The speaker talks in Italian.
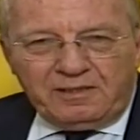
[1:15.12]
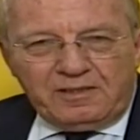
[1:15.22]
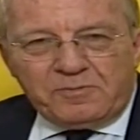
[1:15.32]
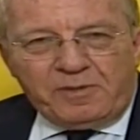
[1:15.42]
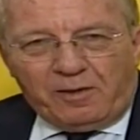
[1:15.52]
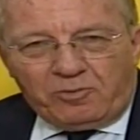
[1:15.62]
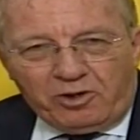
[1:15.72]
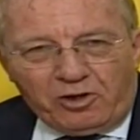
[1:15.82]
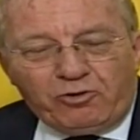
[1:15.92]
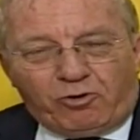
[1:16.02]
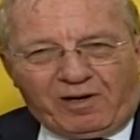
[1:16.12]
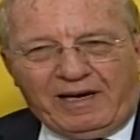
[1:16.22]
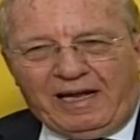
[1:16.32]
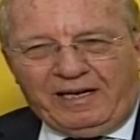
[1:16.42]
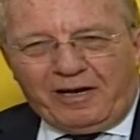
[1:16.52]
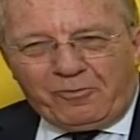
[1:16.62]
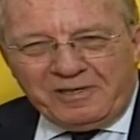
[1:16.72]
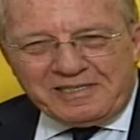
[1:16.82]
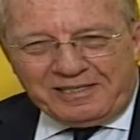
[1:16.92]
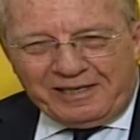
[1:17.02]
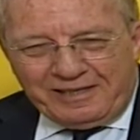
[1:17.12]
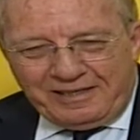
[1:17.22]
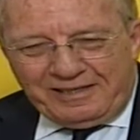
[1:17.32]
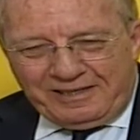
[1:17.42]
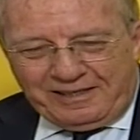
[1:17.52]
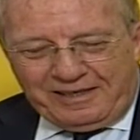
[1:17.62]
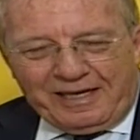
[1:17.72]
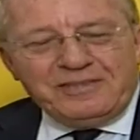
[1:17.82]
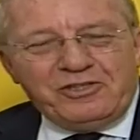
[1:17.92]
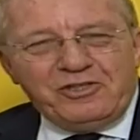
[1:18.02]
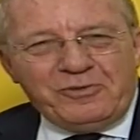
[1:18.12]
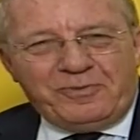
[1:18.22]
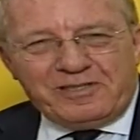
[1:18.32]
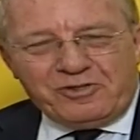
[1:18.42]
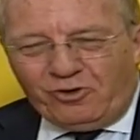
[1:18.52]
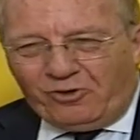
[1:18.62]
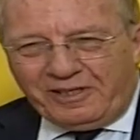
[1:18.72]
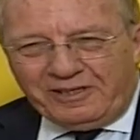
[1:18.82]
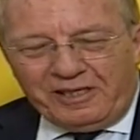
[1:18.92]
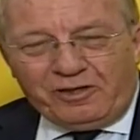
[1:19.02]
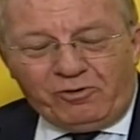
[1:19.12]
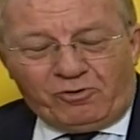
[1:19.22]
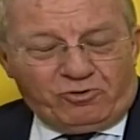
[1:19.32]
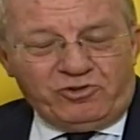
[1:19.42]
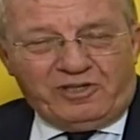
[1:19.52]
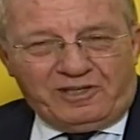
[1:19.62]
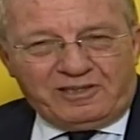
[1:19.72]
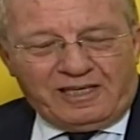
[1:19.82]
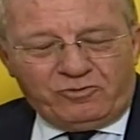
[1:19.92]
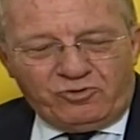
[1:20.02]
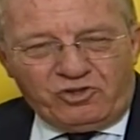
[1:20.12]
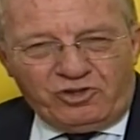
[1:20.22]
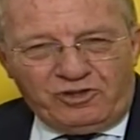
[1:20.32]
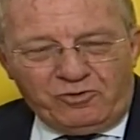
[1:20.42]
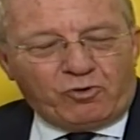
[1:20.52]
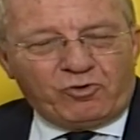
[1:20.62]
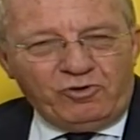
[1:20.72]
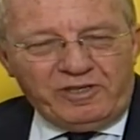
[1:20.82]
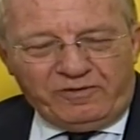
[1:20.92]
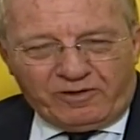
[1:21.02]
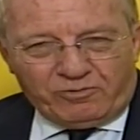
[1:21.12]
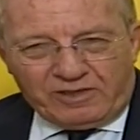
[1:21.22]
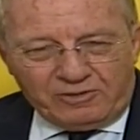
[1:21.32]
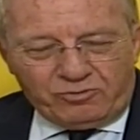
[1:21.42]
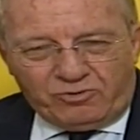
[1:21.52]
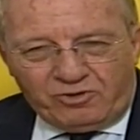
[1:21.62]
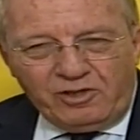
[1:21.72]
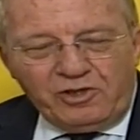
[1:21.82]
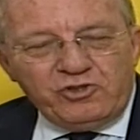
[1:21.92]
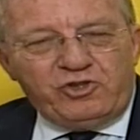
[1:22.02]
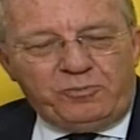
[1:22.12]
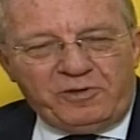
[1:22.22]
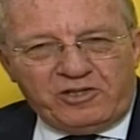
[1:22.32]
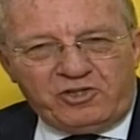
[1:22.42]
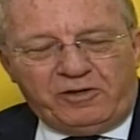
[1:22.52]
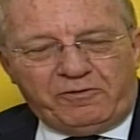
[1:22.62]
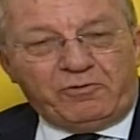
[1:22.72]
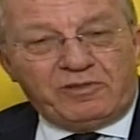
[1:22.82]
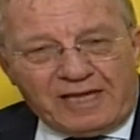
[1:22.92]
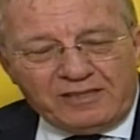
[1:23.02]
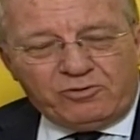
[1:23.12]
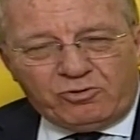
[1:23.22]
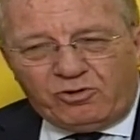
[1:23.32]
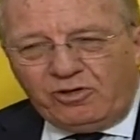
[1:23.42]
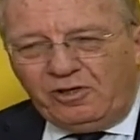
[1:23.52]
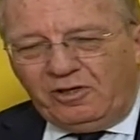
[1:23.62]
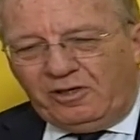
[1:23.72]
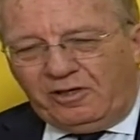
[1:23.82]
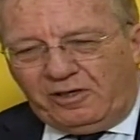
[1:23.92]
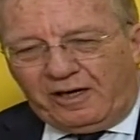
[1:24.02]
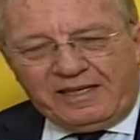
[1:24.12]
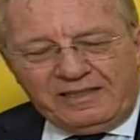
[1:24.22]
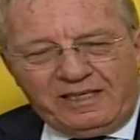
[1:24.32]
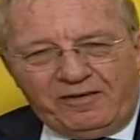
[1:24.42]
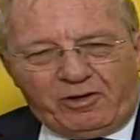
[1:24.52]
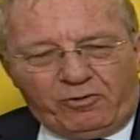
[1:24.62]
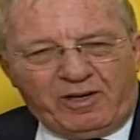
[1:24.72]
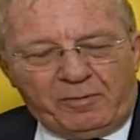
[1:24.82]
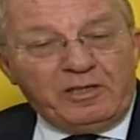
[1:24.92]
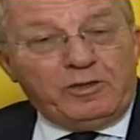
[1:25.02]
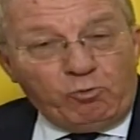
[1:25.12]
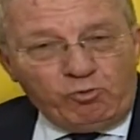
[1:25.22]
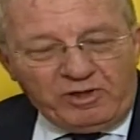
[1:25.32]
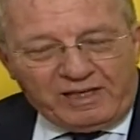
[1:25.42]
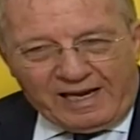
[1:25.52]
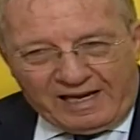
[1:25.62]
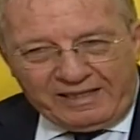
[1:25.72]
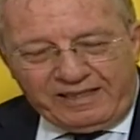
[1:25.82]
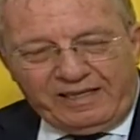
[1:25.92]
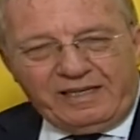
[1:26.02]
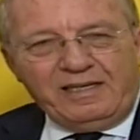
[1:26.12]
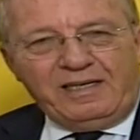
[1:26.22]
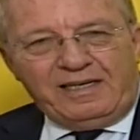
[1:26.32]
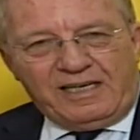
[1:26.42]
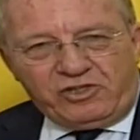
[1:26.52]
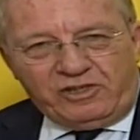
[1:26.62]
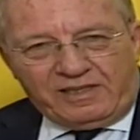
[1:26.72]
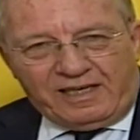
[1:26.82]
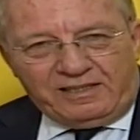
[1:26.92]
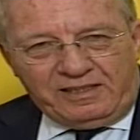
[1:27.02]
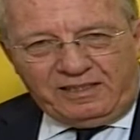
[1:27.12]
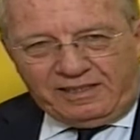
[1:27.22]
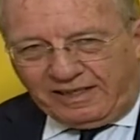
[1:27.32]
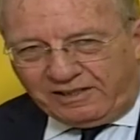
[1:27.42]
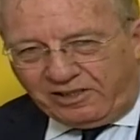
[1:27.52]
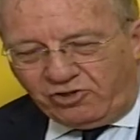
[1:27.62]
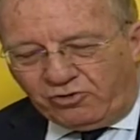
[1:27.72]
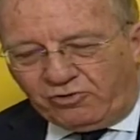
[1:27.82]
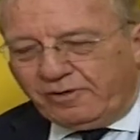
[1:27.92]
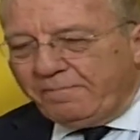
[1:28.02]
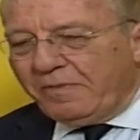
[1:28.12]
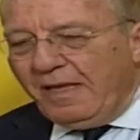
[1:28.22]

Speriamo di ritornare a queste eh, anticipazioni tecnologiche che tanto ci inorgoglivano, tanto ci piacevano, tanto eh, rendevano veramente unica anche la città di Caltagirone.